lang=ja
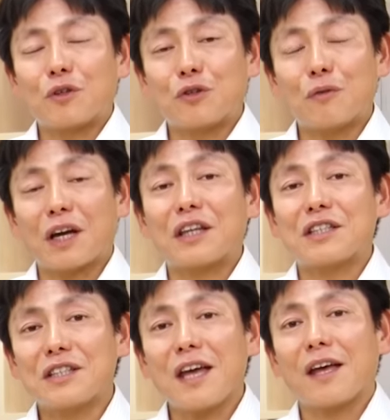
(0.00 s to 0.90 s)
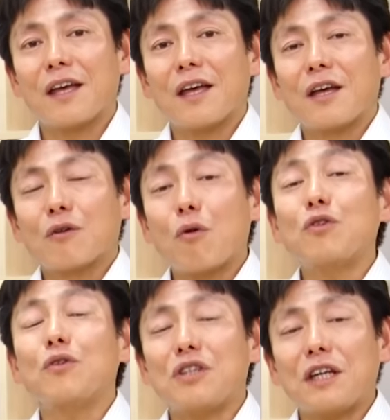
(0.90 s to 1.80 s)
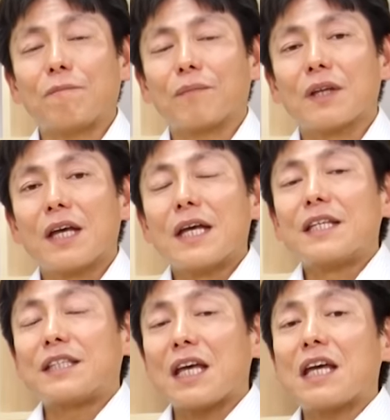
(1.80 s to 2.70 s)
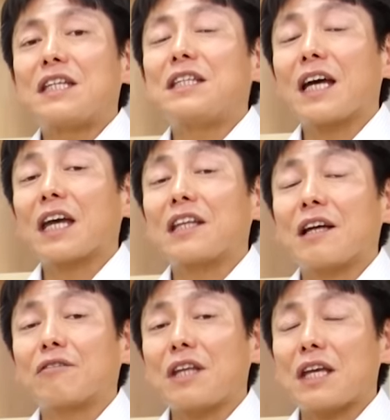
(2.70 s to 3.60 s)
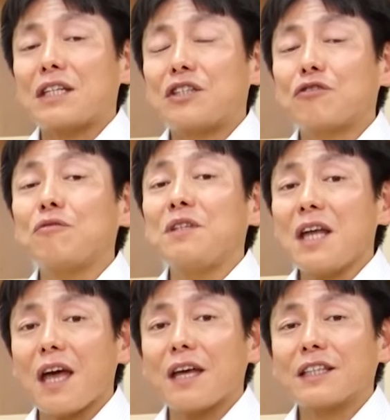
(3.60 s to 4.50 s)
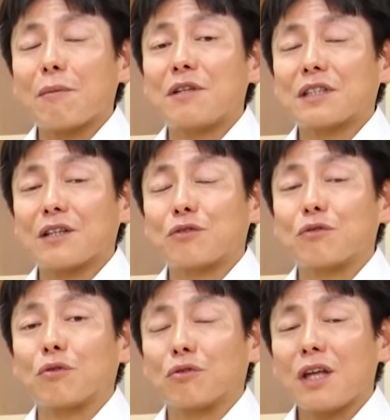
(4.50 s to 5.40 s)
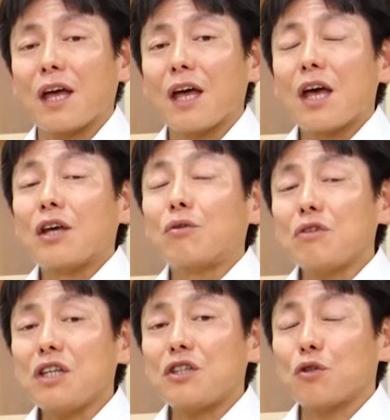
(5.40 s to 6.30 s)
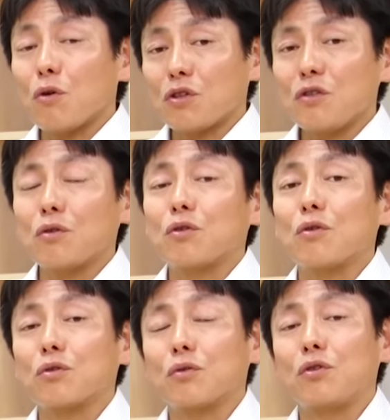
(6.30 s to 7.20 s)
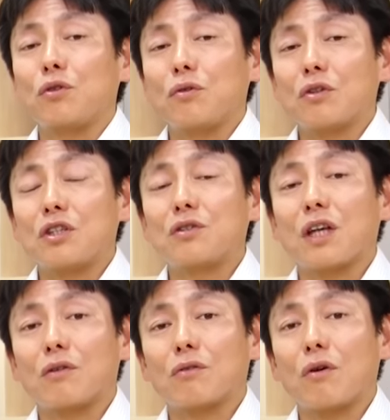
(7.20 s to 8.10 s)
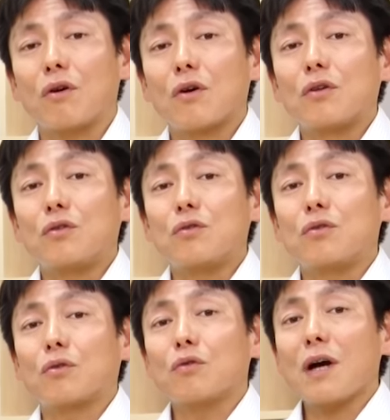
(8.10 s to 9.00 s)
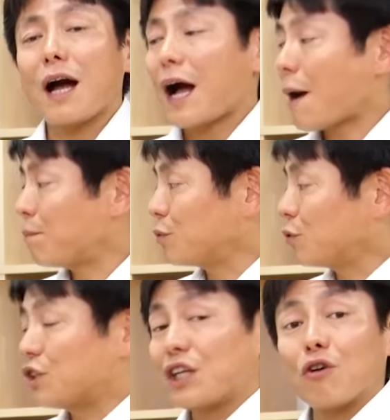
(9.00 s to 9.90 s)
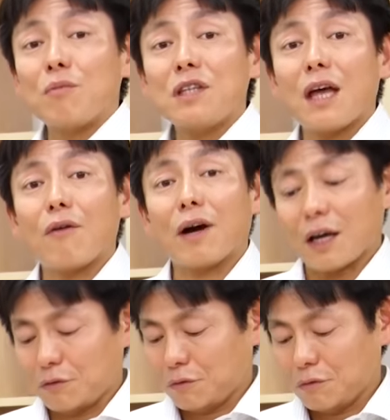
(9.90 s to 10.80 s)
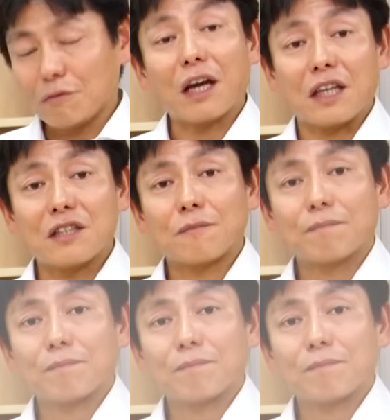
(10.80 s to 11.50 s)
いうわけでして、こういうように製品だけでなくて仕組みで差別化することで、より長期の競争優位を築けるということがアップルの事例を見てわかるわけです。